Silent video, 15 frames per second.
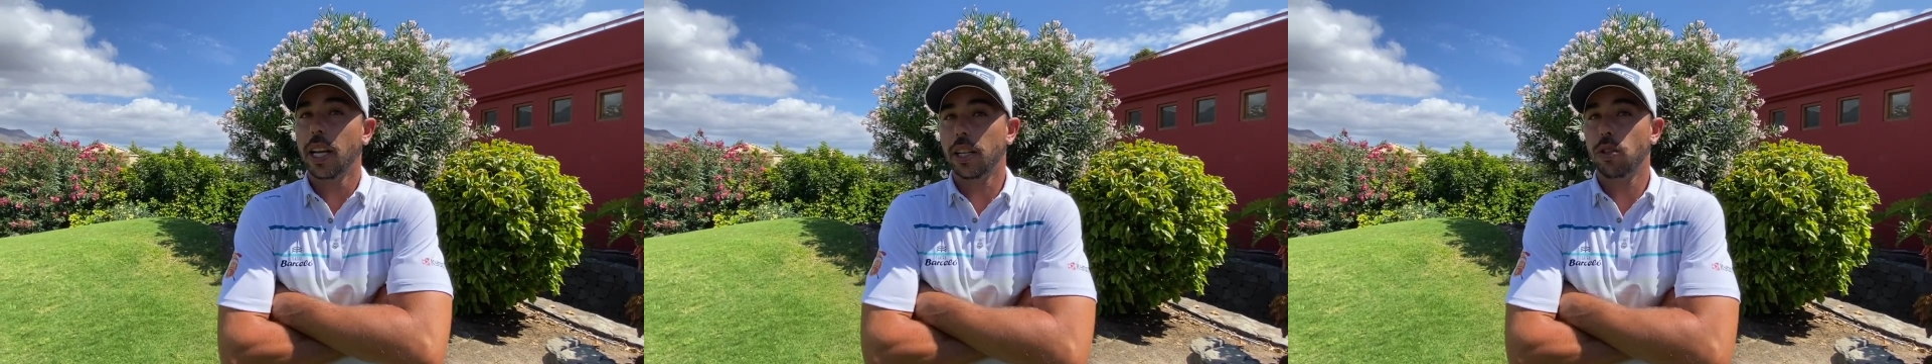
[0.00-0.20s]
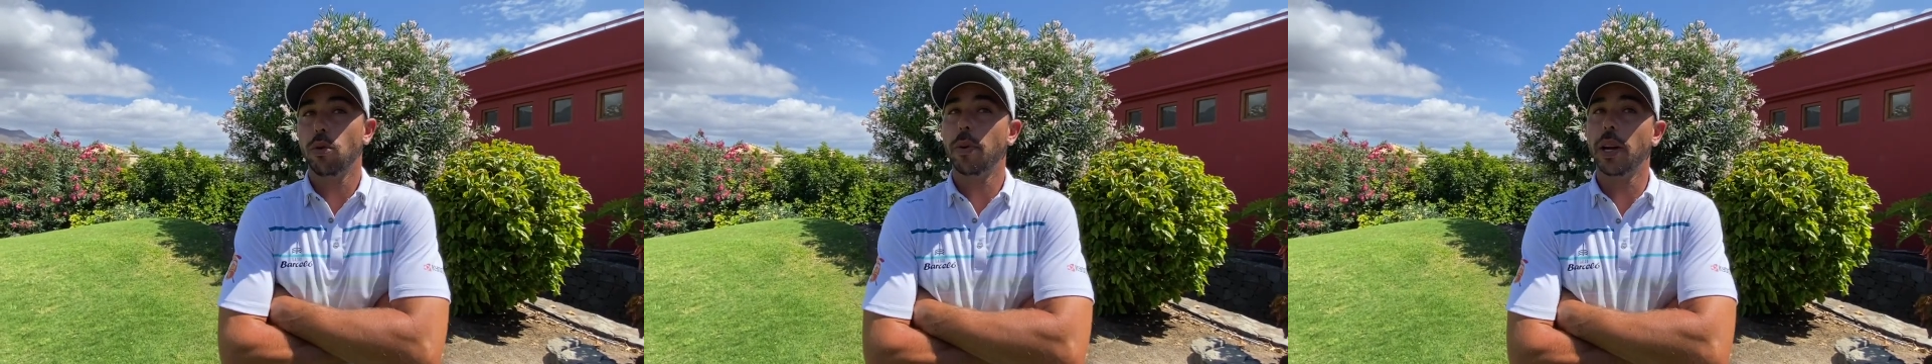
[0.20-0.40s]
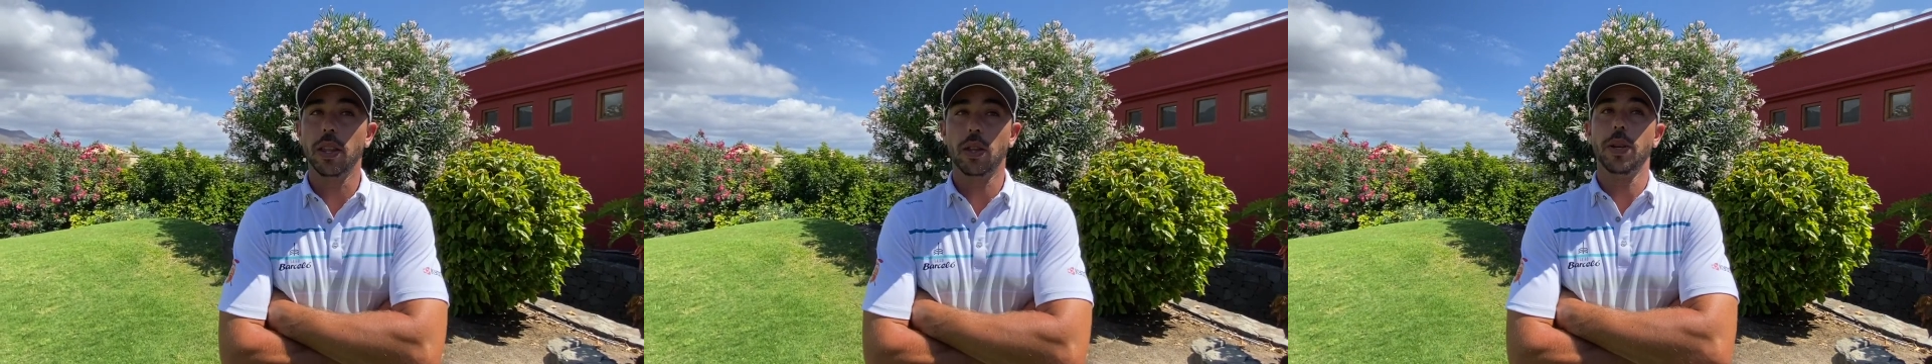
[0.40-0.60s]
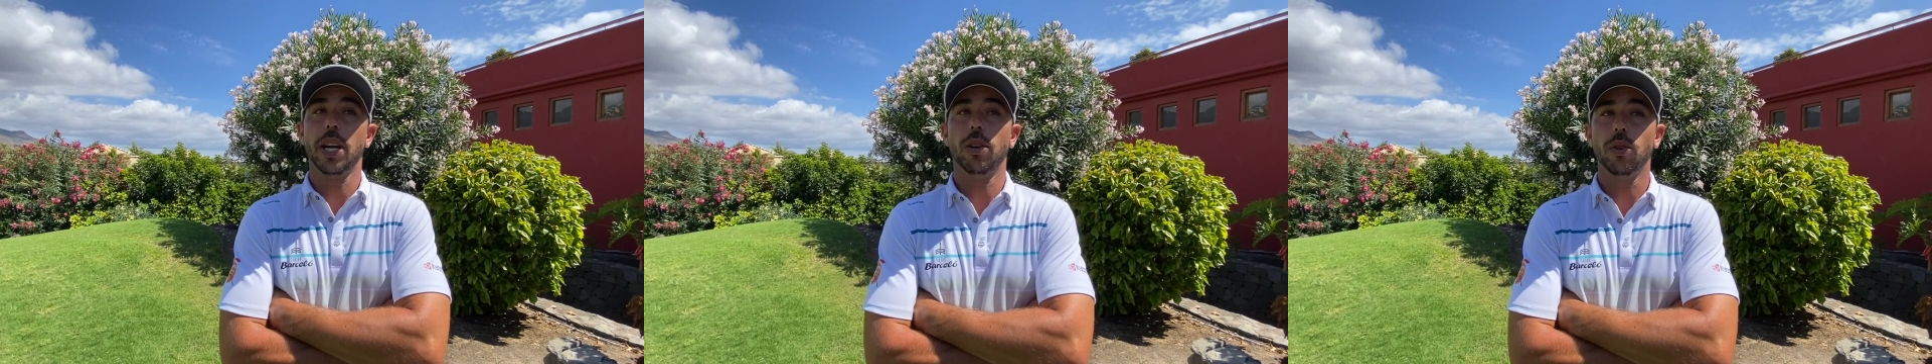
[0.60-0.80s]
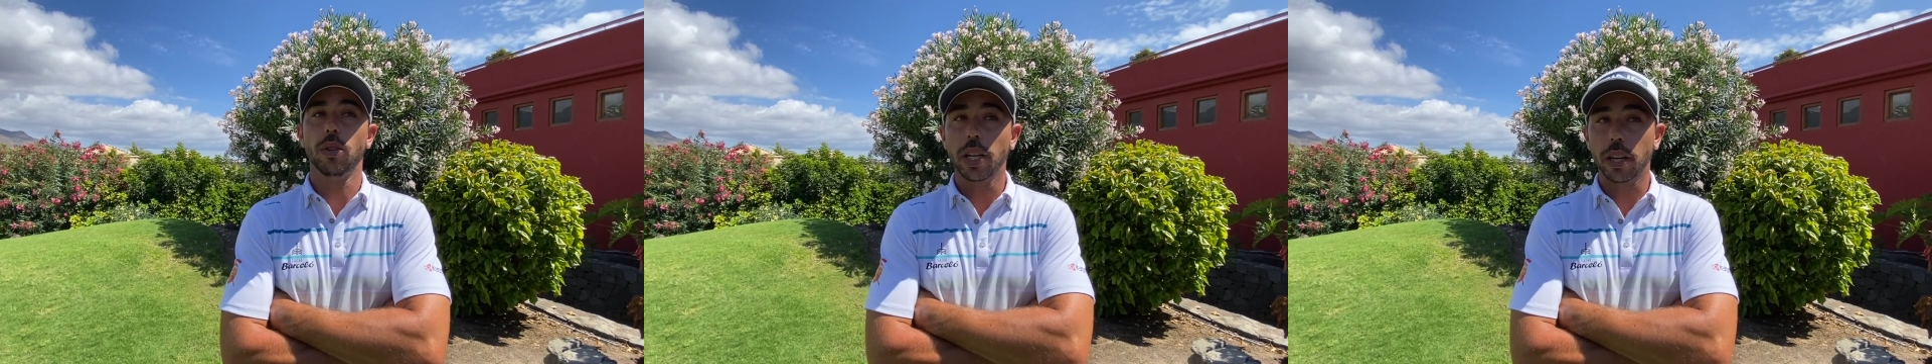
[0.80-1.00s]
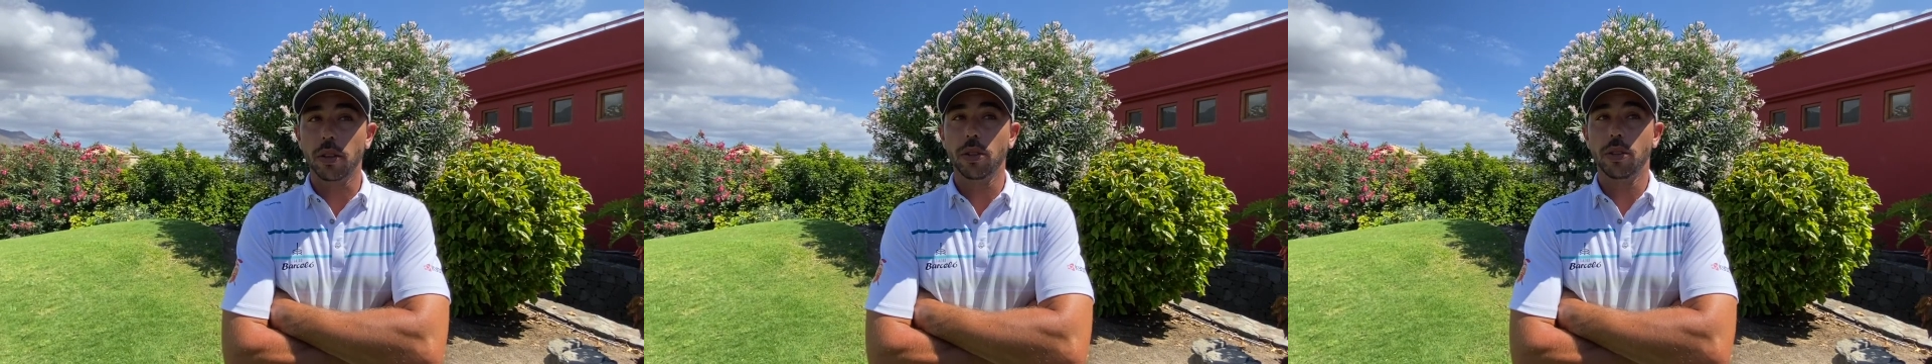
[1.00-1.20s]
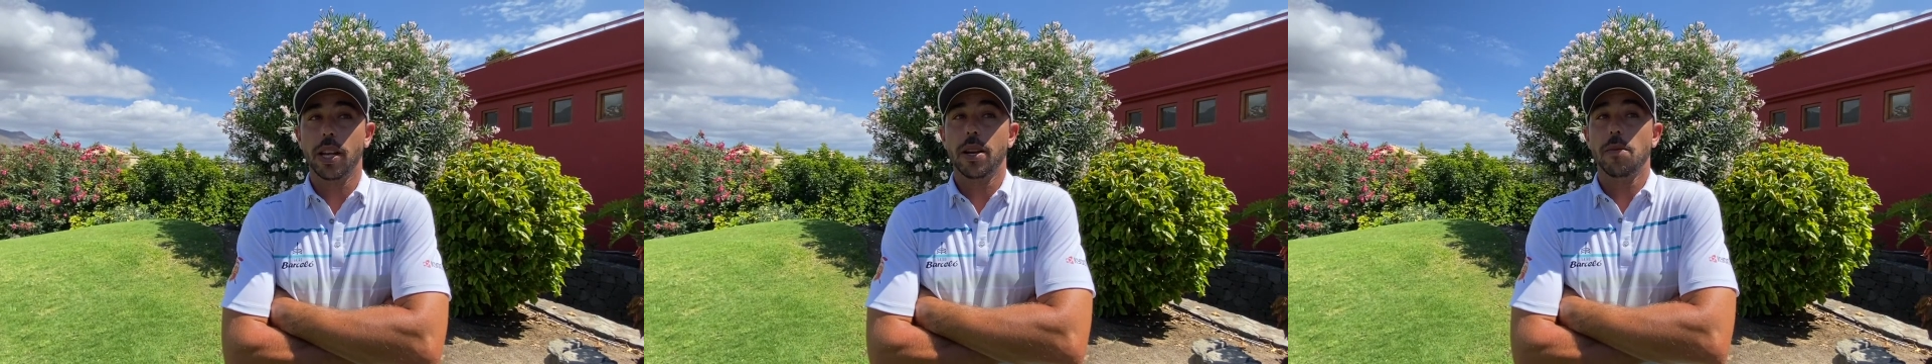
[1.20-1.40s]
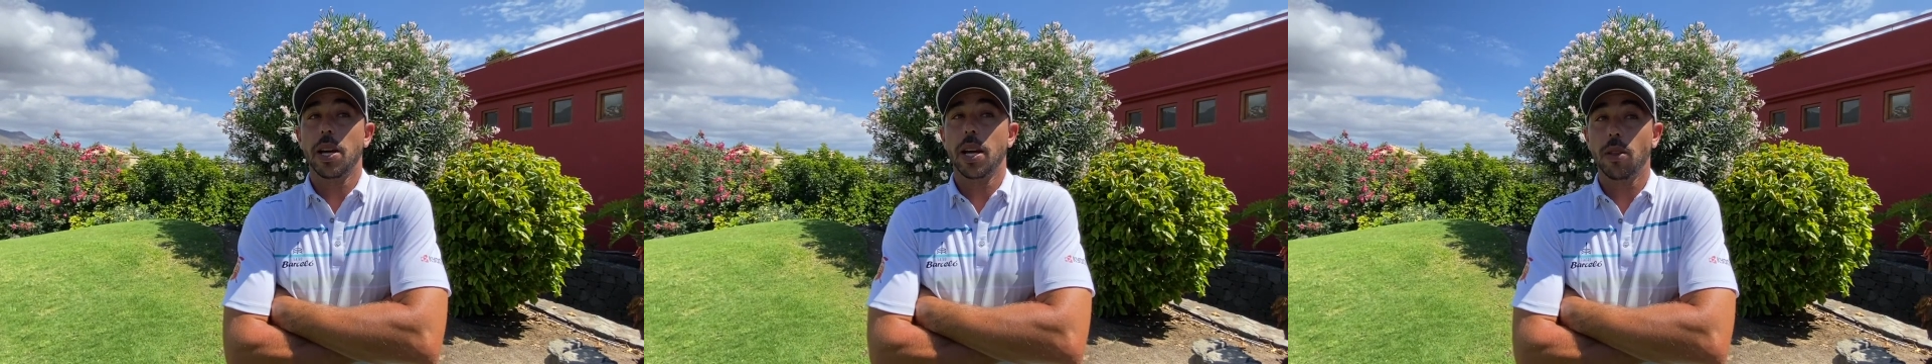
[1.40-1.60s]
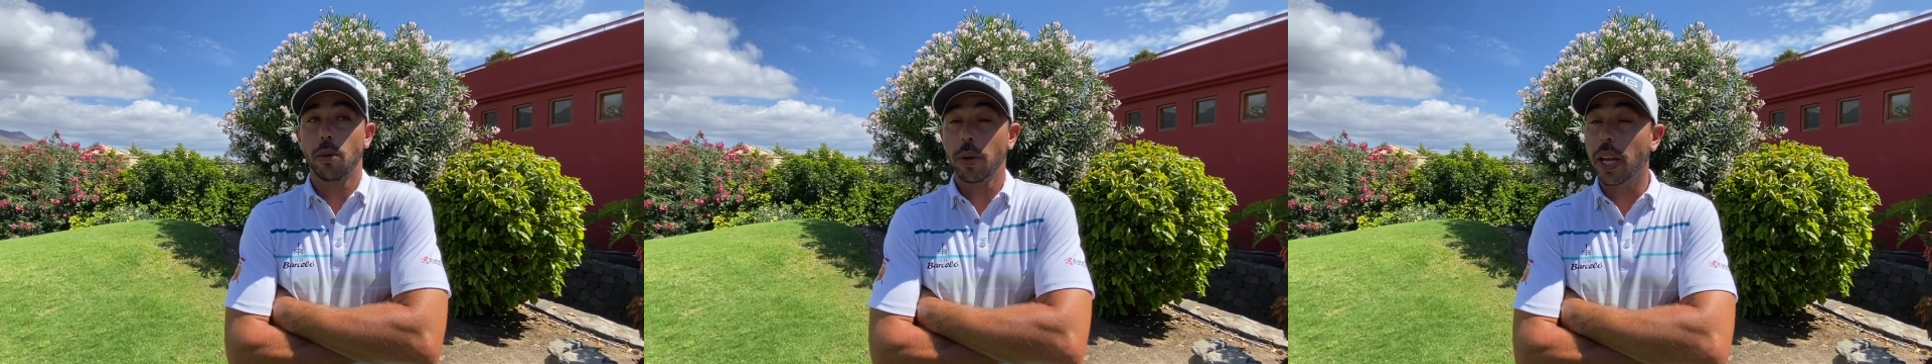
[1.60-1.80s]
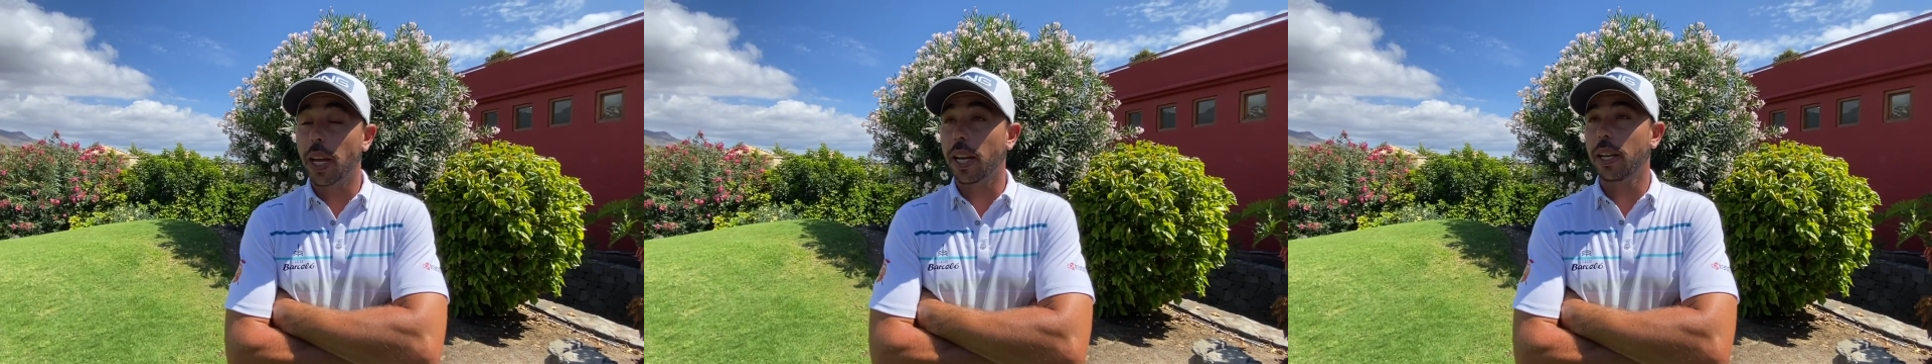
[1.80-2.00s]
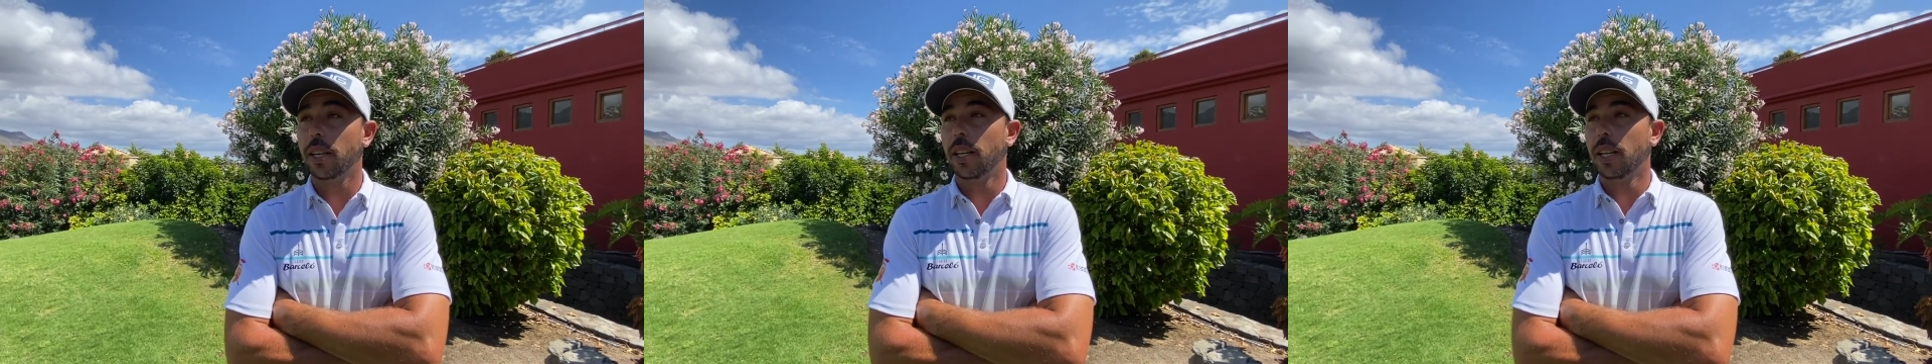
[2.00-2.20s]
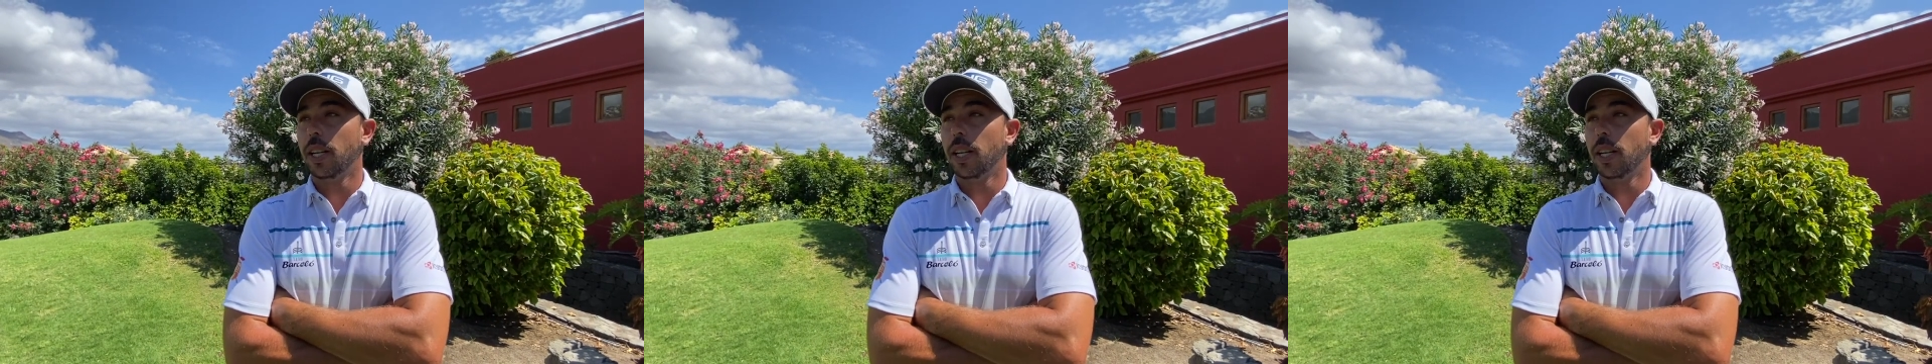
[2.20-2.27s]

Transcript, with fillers: estoy pegando bien a los hierros, derivando bien,